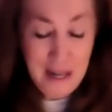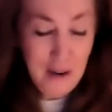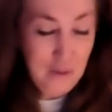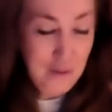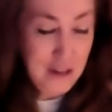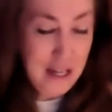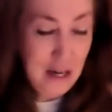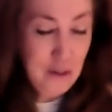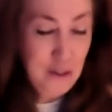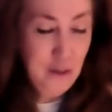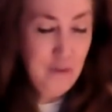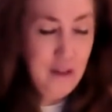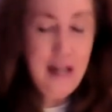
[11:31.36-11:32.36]
nel film dello
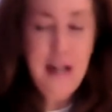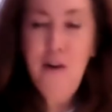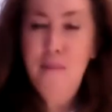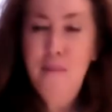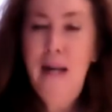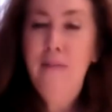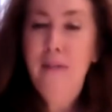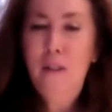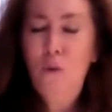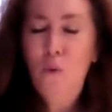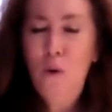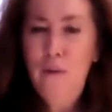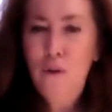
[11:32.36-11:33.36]
zio Federico, ma l'hai visto
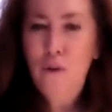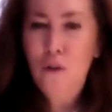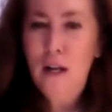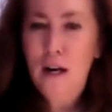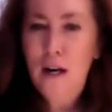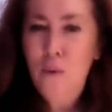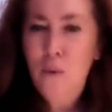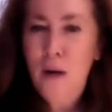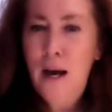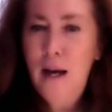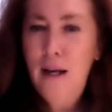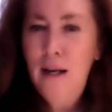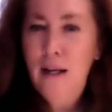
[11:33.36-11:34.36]
tu la Voce della Luna?